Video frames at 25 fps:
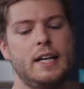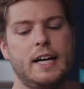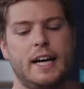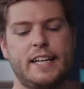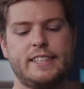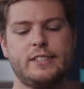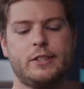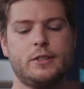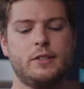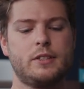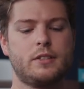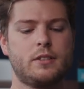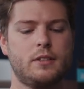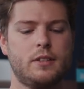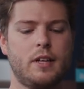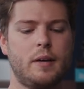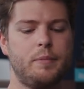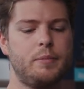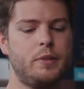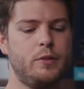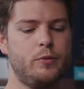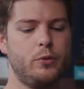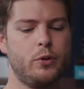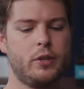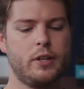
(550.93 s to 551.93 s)
Ansonsten
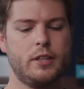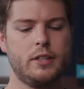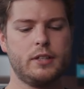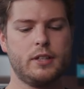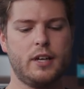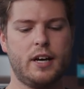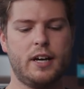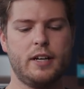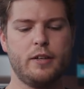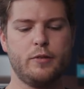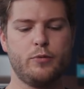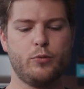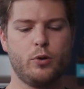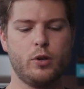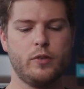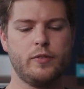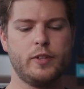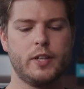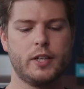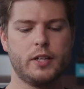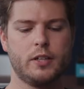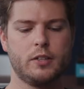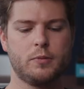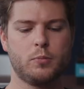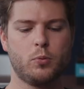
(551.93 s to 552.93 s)
habt ihr wirklich ein
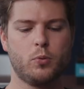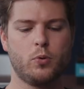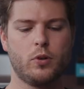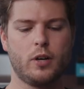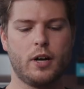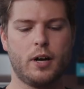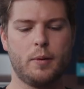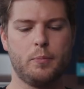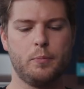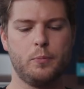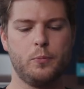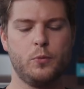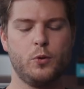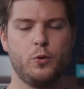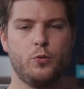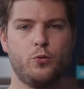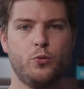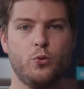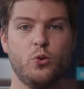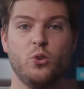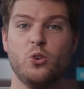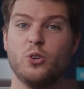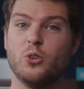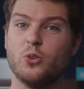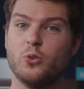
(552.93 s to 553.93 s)
vollwertiges Programm
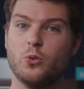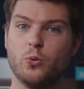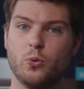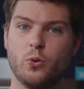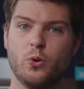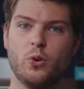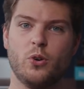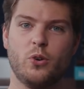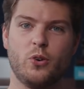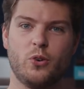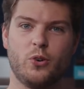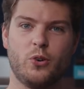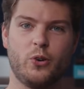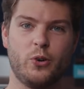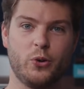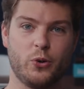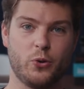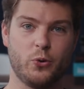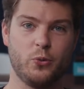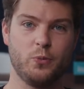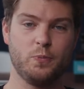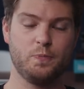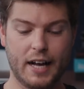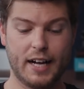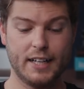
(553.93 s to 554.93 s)
für 0 Euro.